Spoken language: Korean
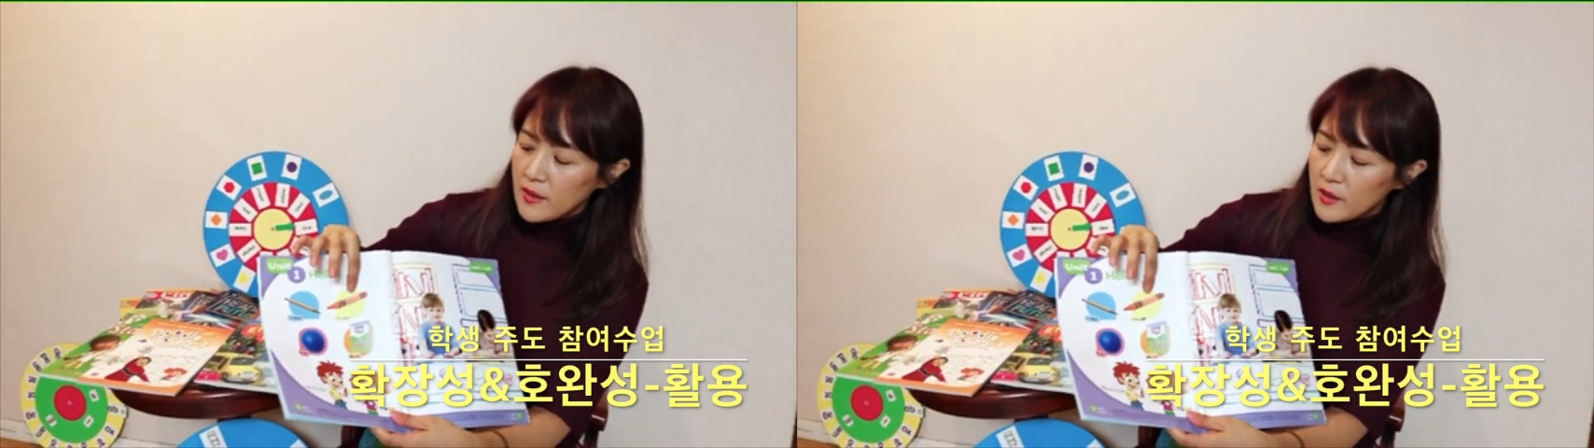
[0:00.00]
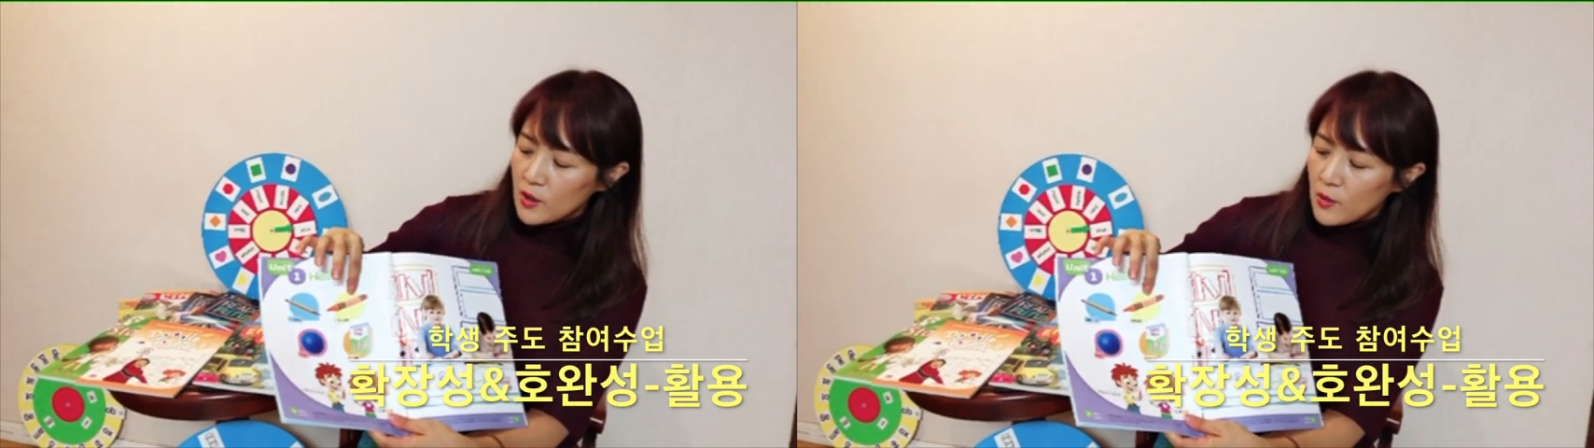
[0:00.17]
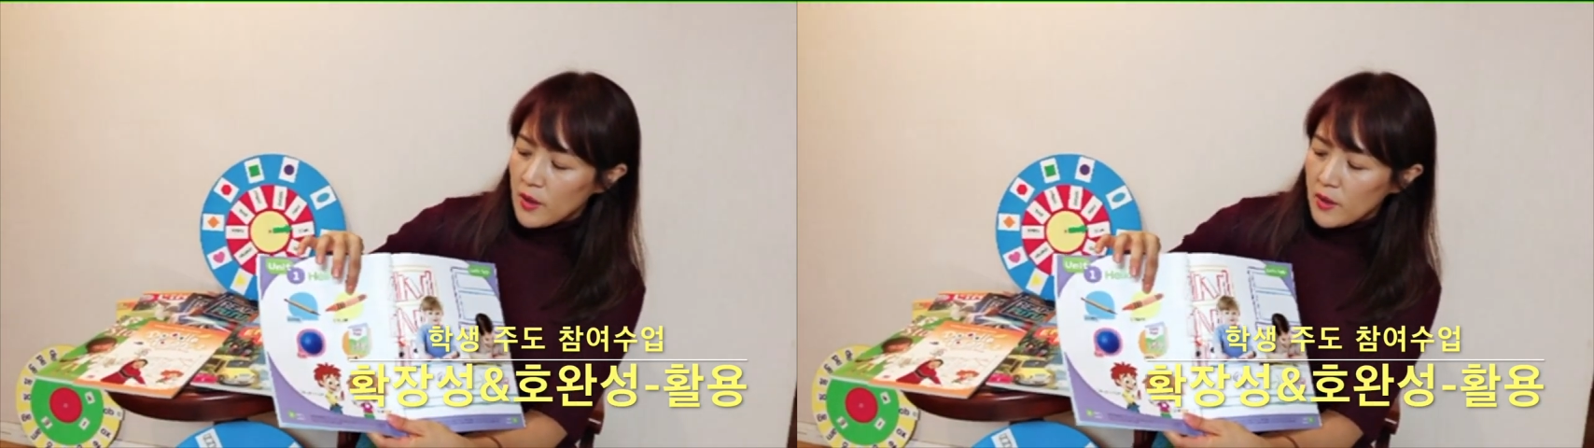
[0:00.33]

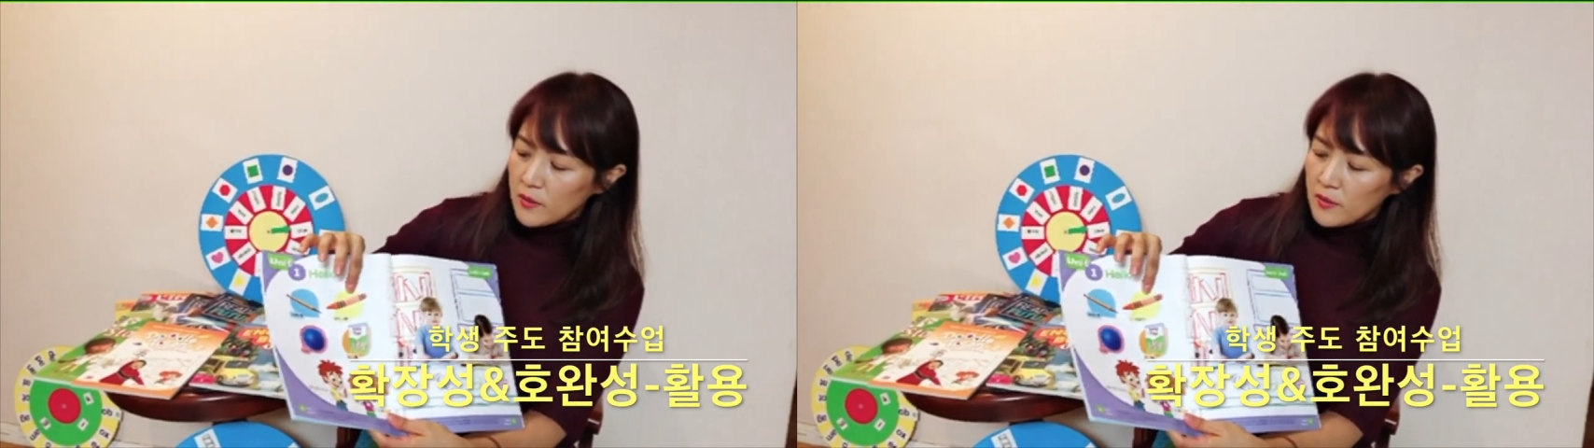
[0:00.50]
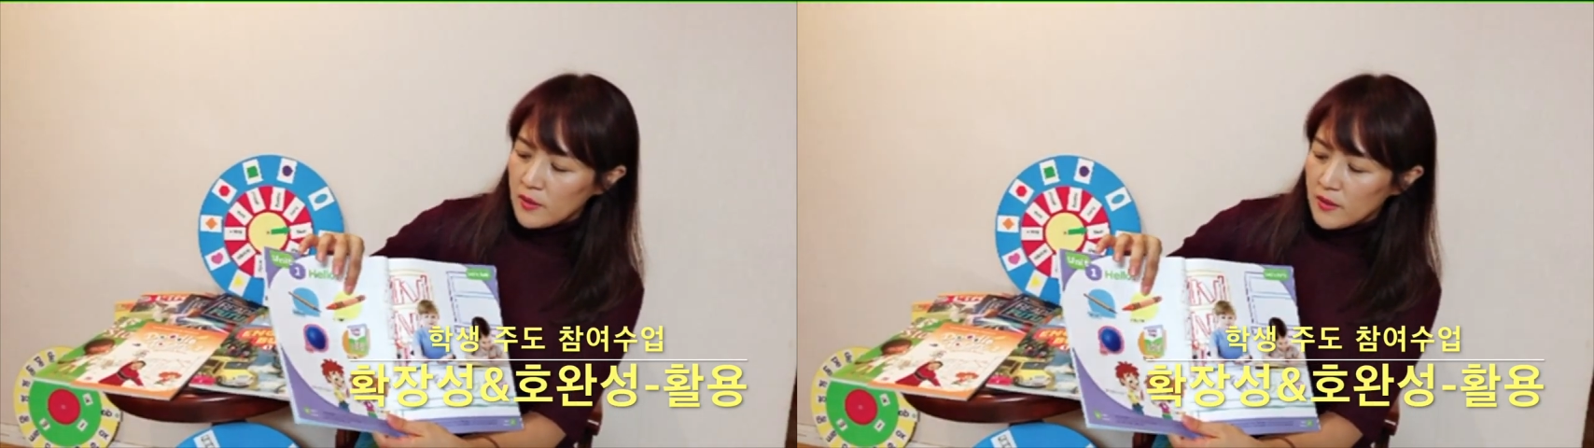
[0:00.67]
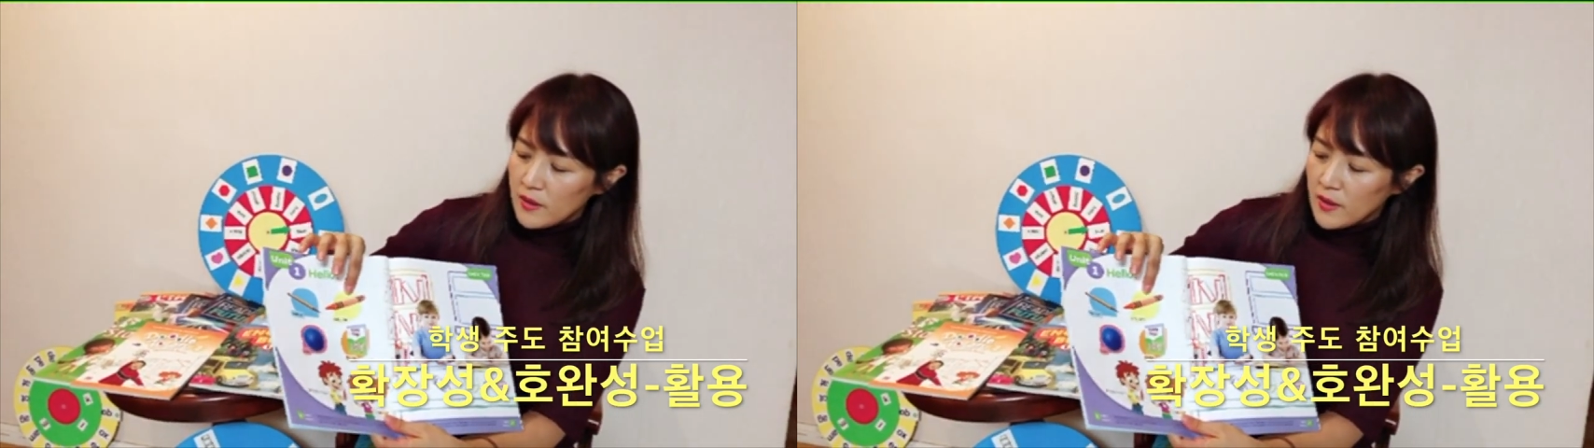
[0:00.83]

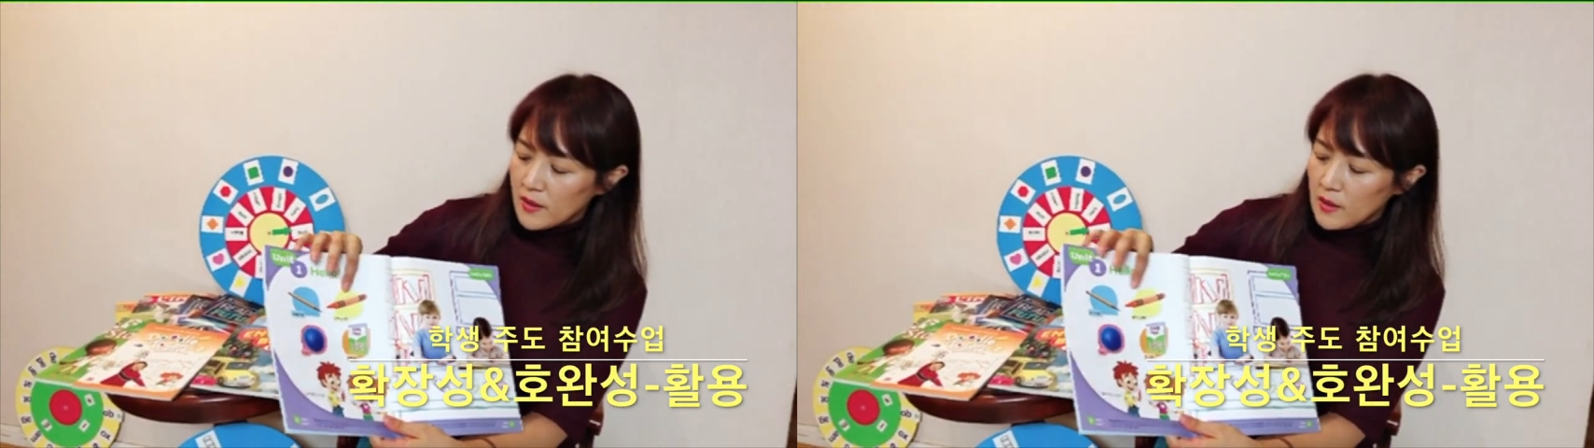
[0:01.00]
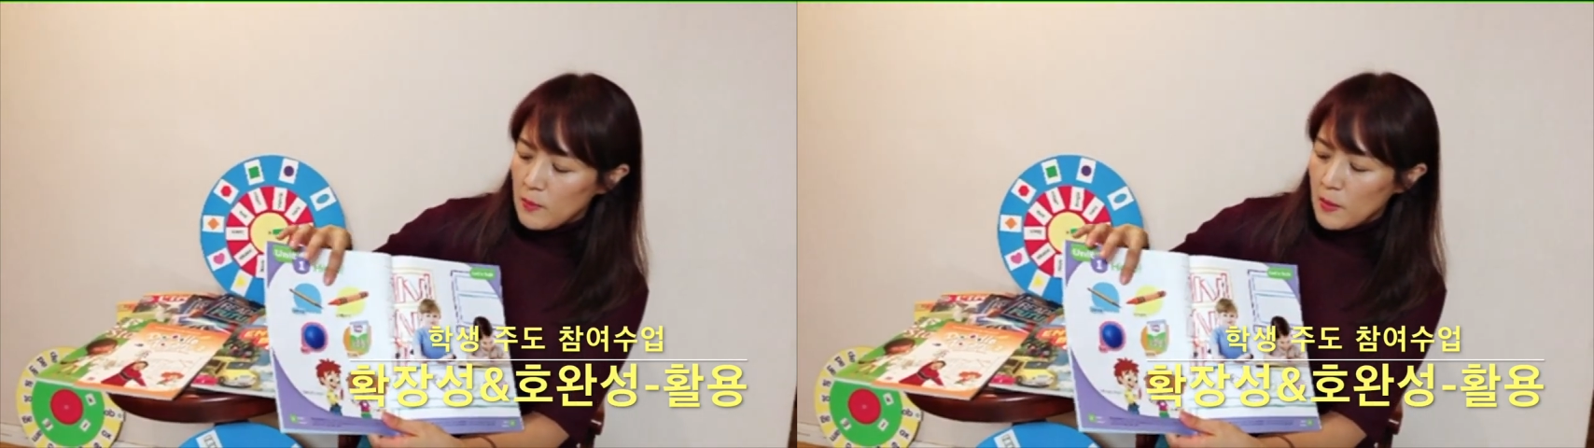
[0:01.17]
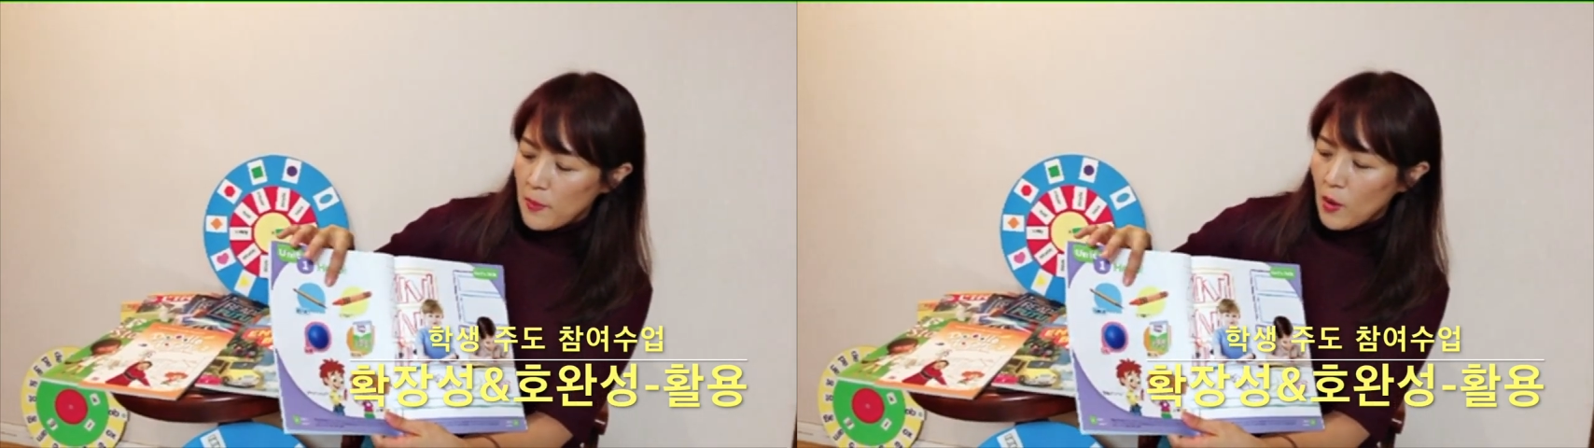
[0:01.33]
크레온,
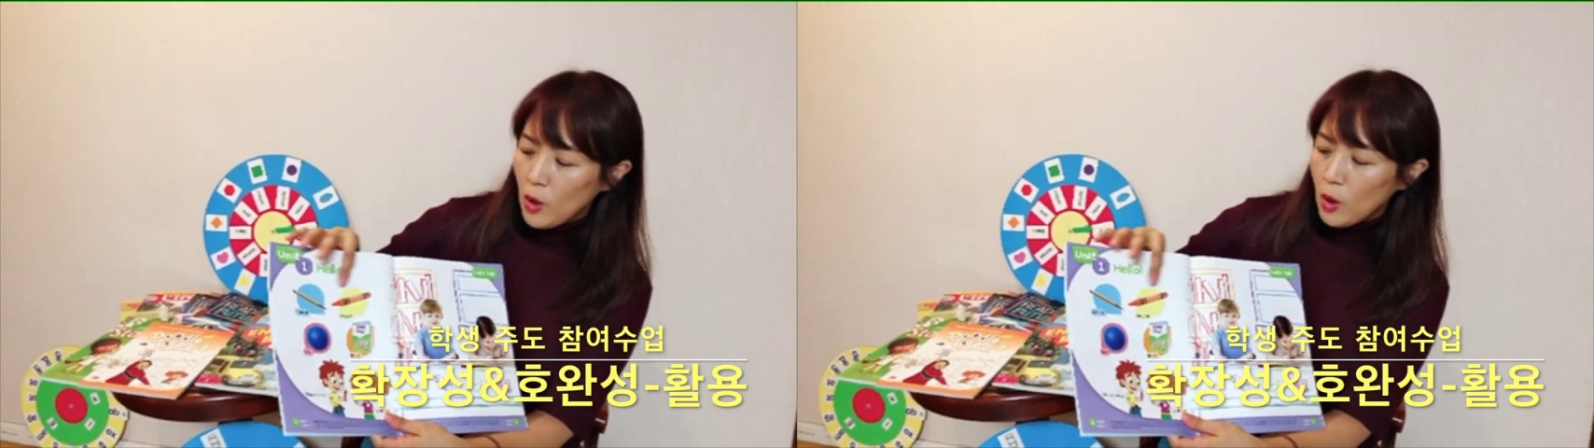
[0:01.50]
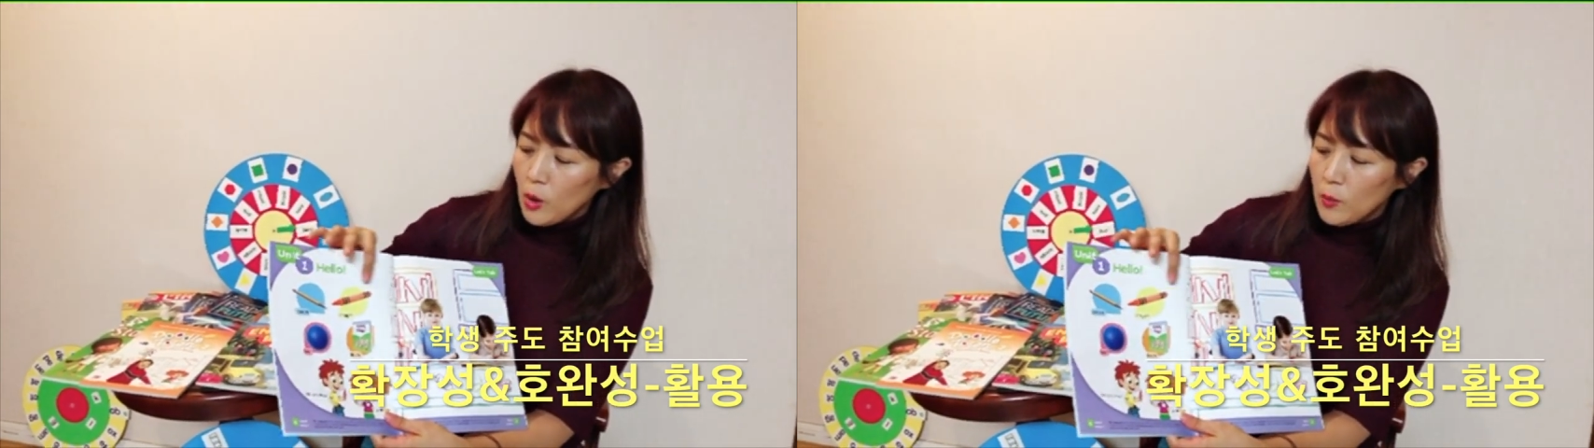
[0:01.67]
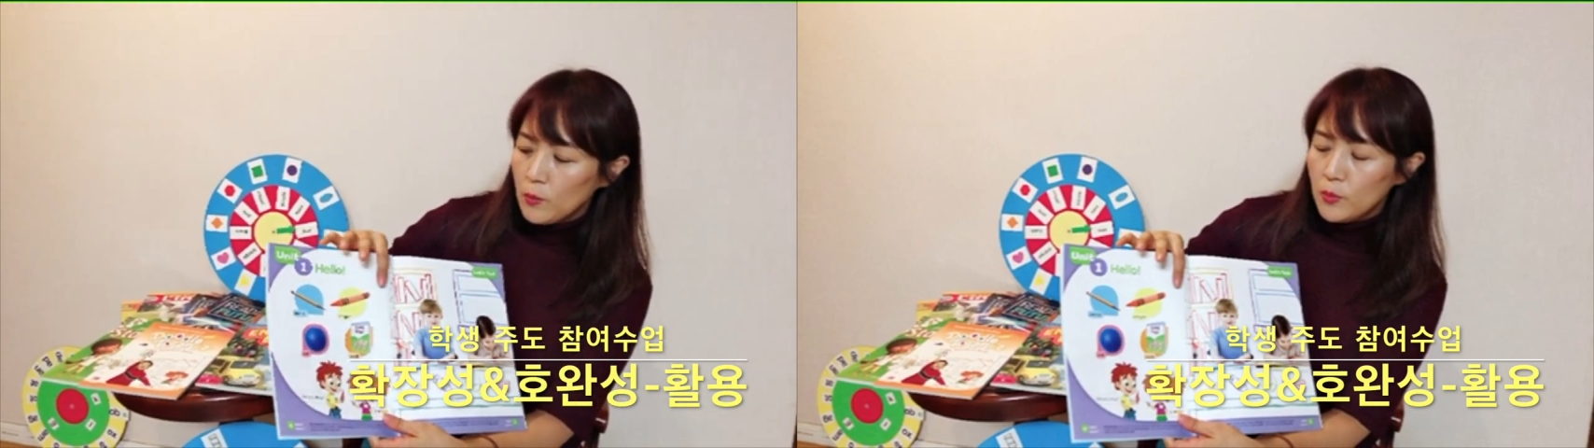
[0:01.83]
그다음에 볼,